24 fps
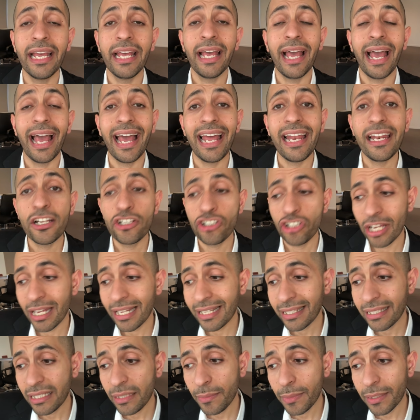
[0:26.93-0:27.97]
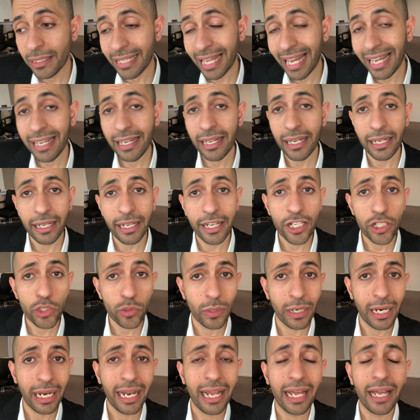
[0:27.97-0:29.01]
هل الشهاده دي بتاجل الجيش ولا
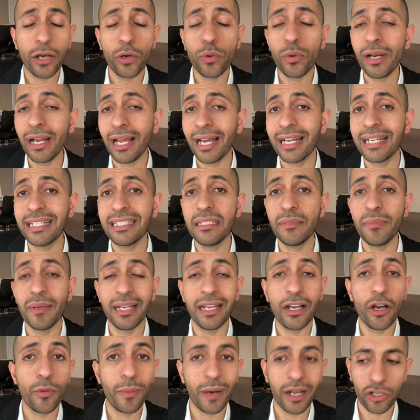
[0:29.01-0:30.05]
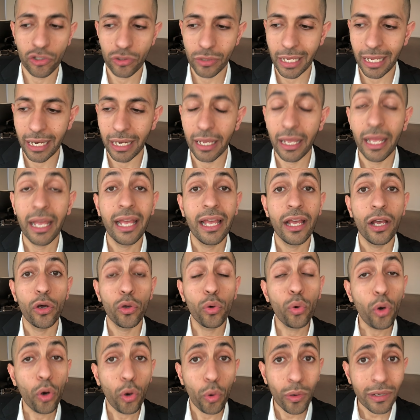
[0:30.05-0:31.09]
لا كل الحاجات دي بتجاوب على سؤالك
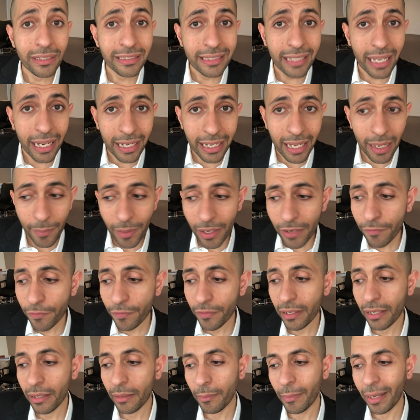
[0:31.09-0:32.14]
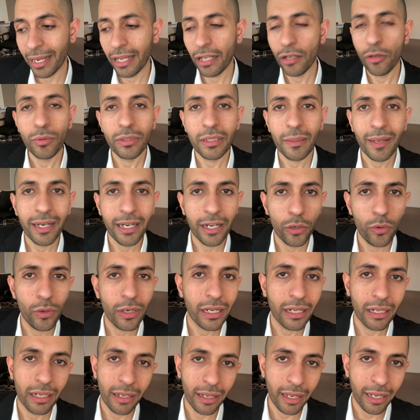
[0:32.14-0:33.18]
روح واسال كمان في المكان هم طبعا قالوا لك
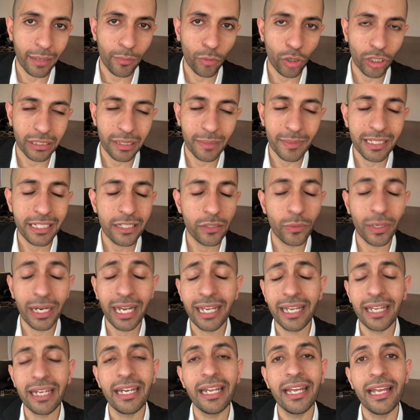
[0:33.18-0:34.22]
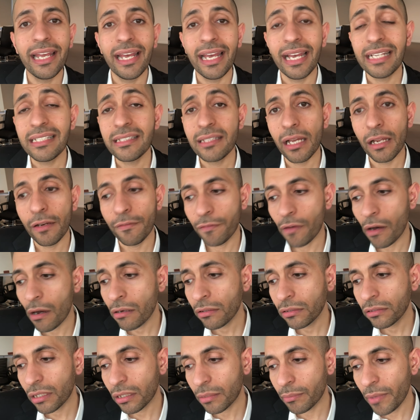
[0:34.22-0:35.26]
احنا معتمدين ولكن اسال في
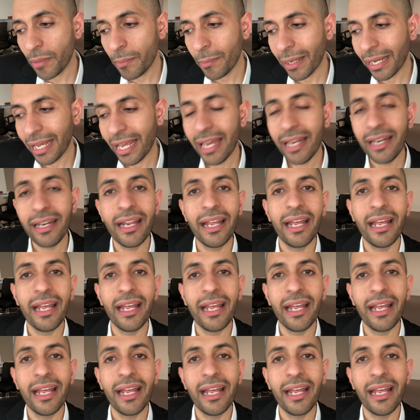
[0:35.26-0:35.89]
اكتر من مكان